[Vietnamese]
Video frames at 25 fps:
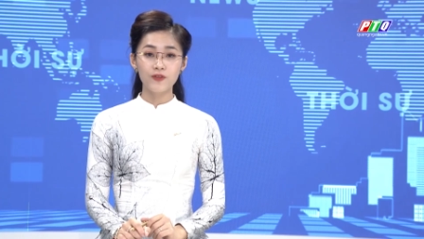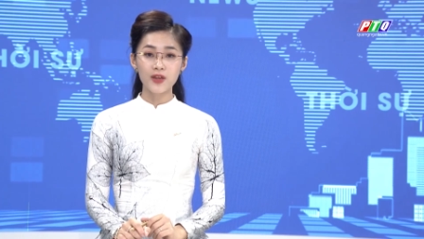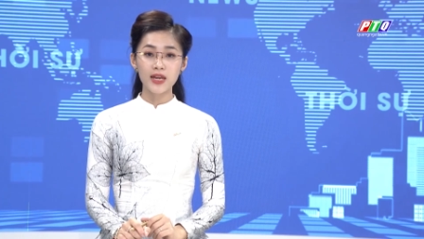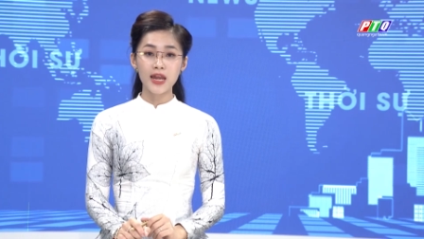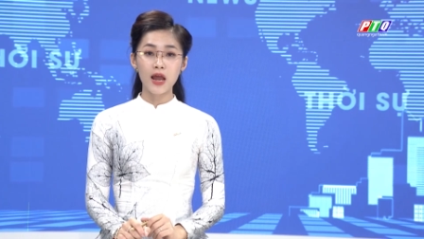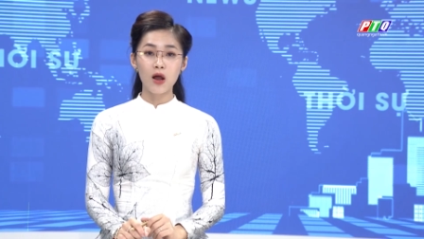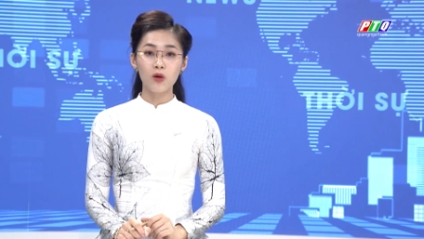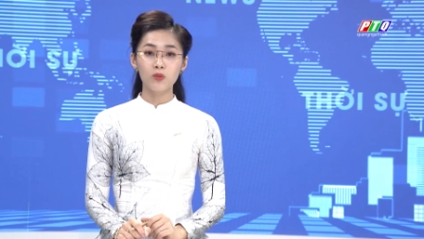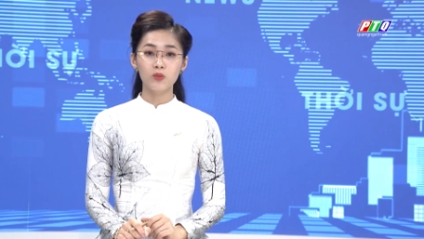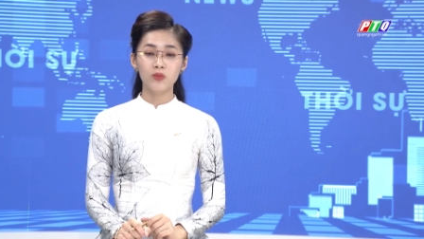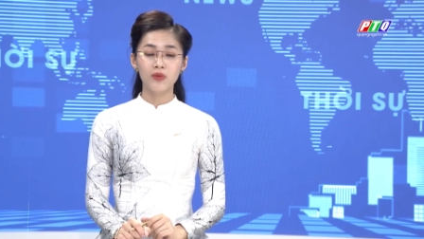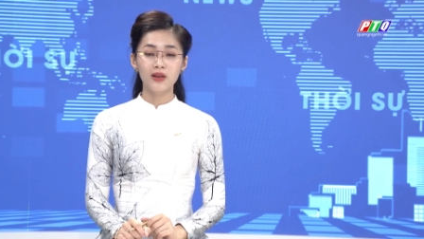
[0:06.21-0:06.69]

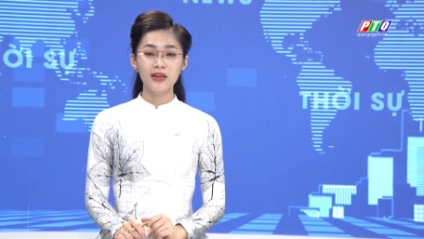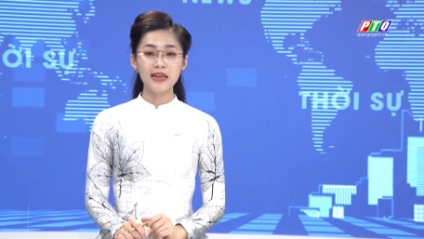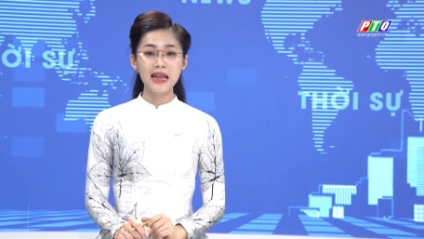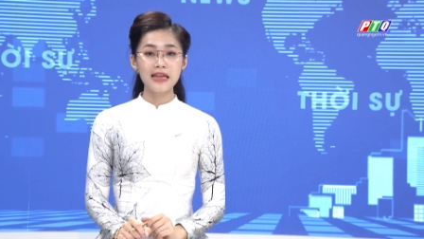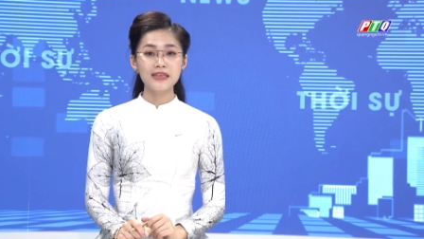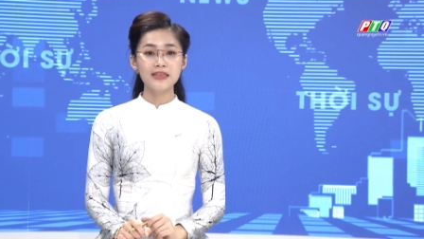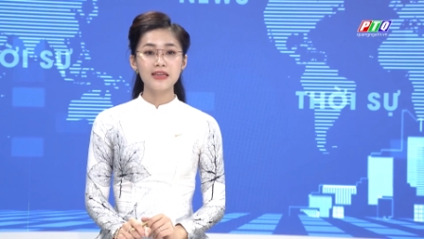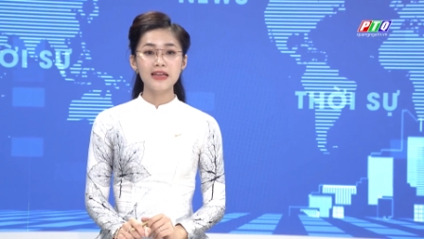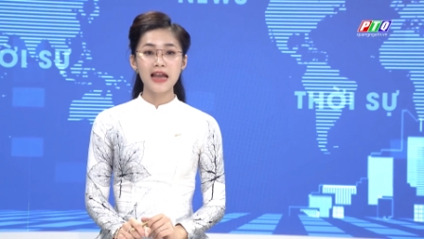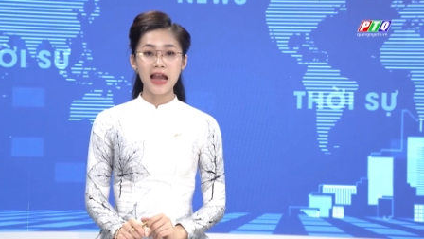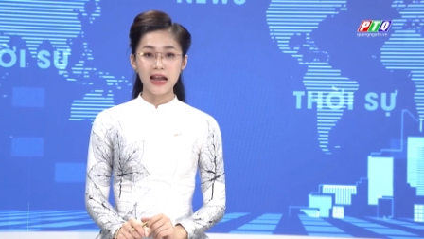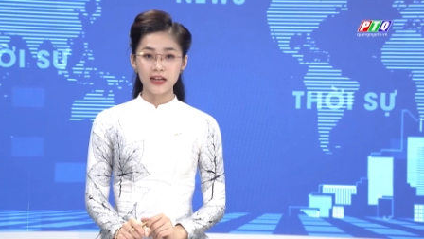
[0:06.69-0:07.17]
phía Đông
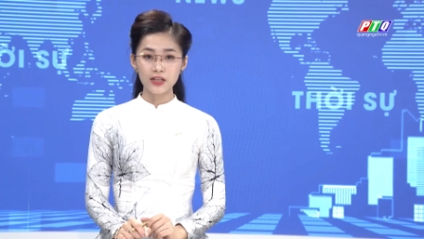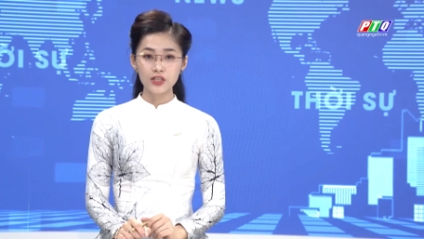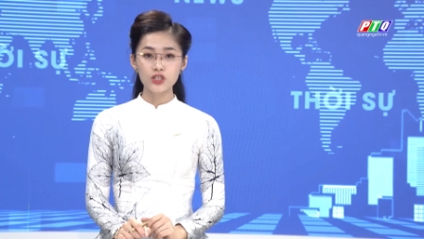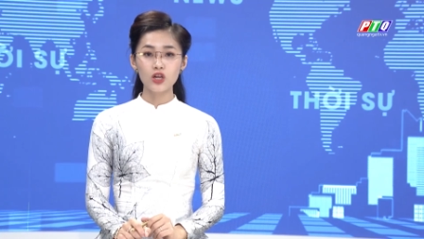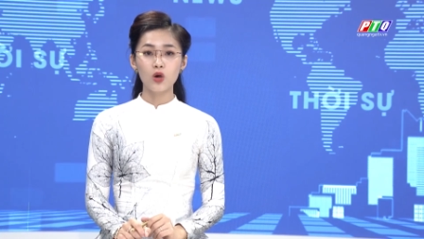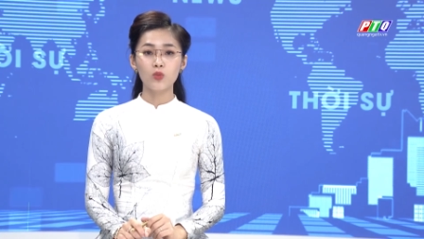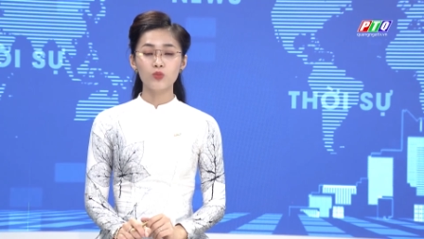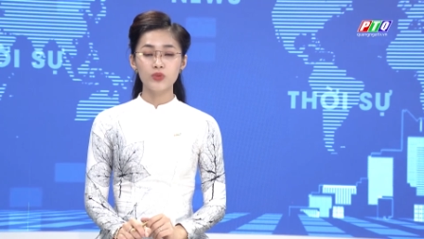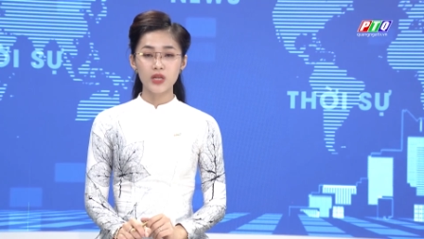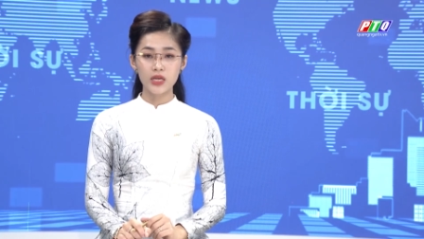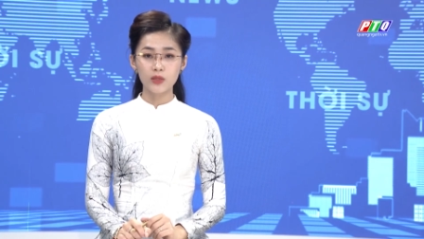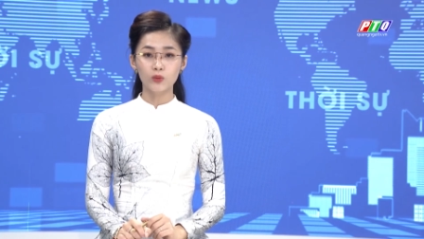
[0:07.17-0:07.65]
là dự án
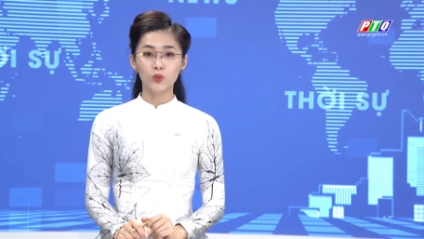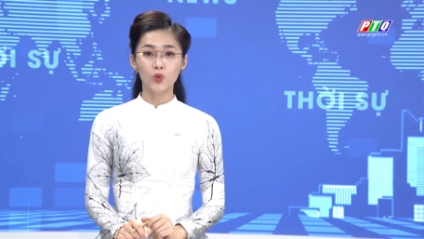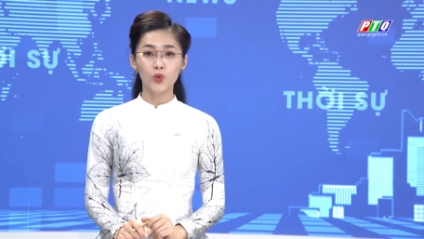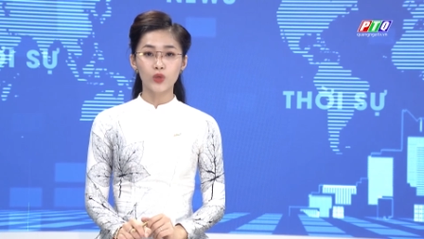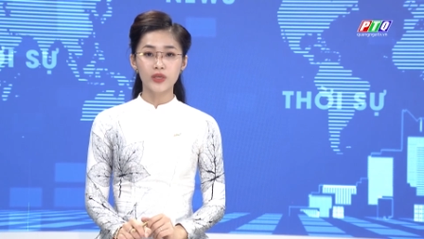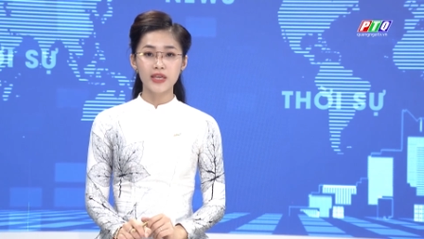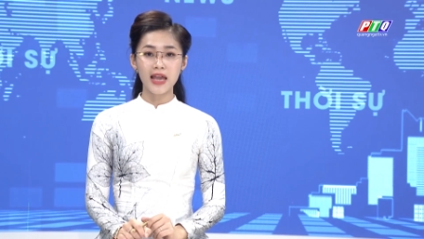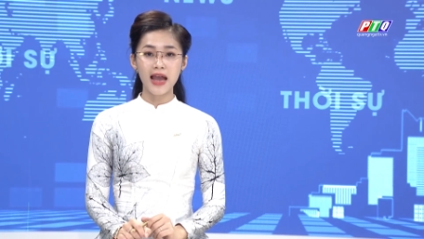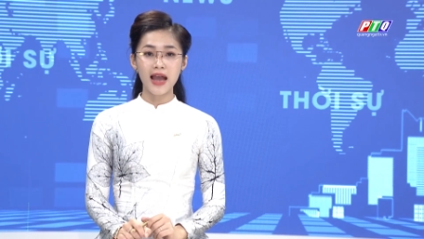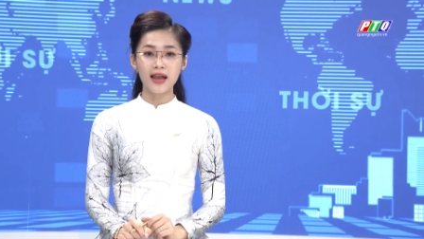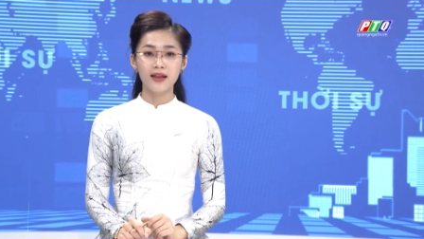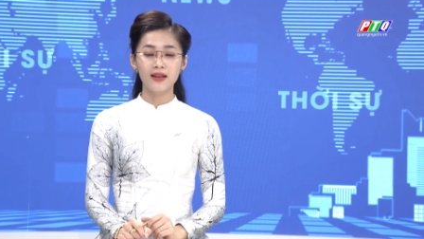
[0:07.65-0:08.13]
trọng điểm
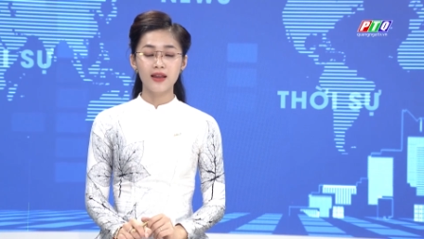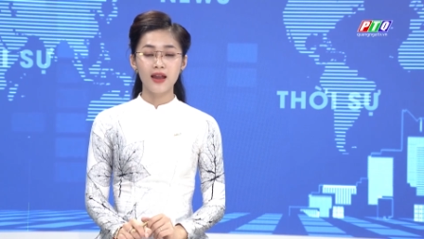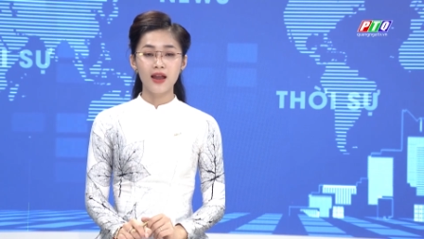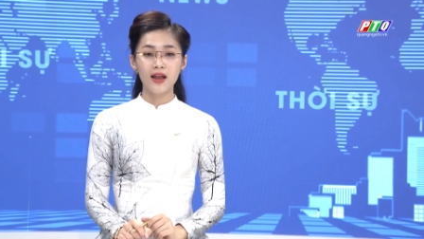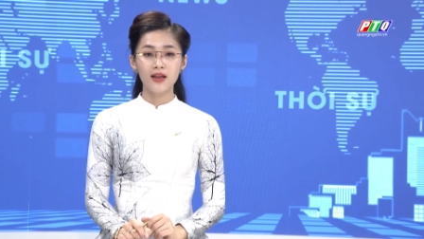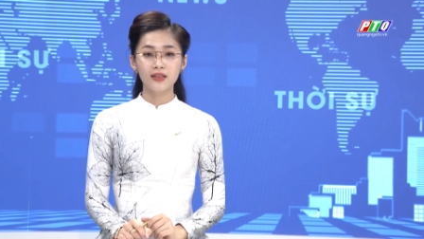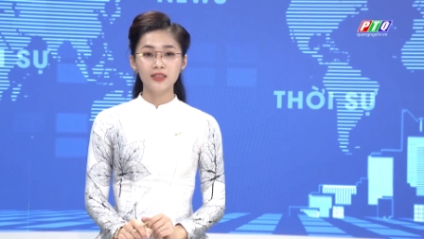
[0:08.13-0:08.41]
quốc gia,